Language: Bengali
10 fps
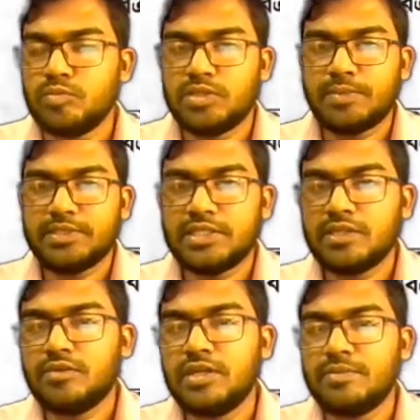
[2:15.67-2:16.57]
নামাজ
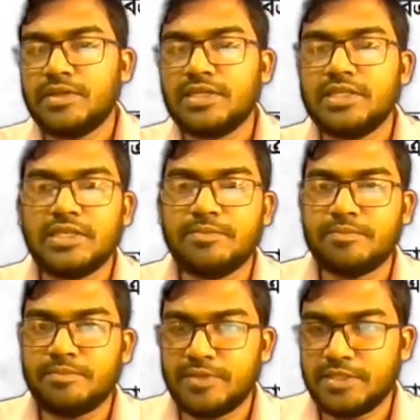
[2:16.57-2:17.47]
আদায় করলে আমরা কি কি
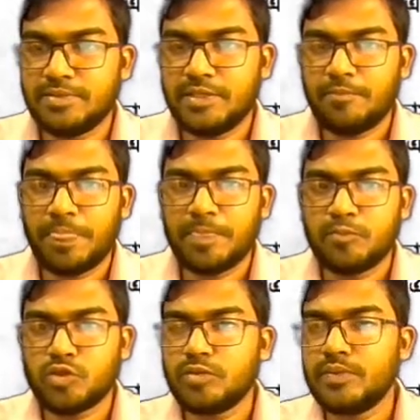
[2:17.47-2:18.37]
পেতে পারি
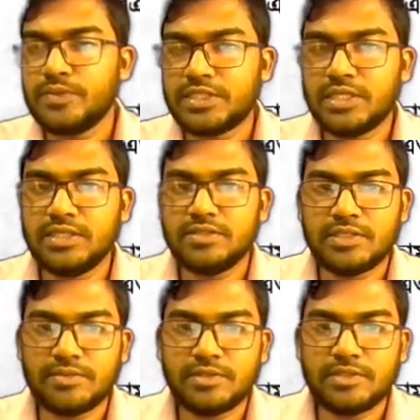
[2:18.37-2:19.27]
প্রথম অবস্থায়
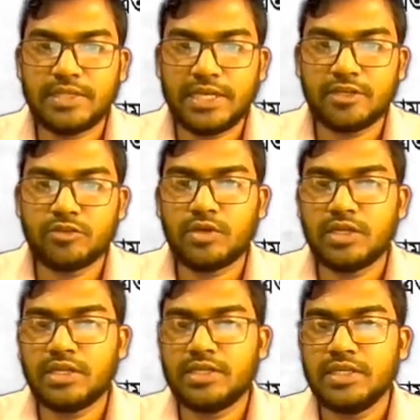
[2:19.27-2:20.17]
যেটা বলছো একে তো
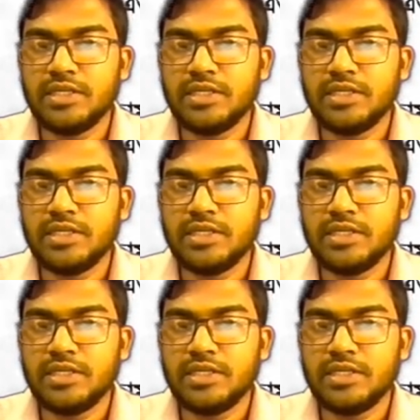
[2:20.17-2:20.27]
আল্লাহর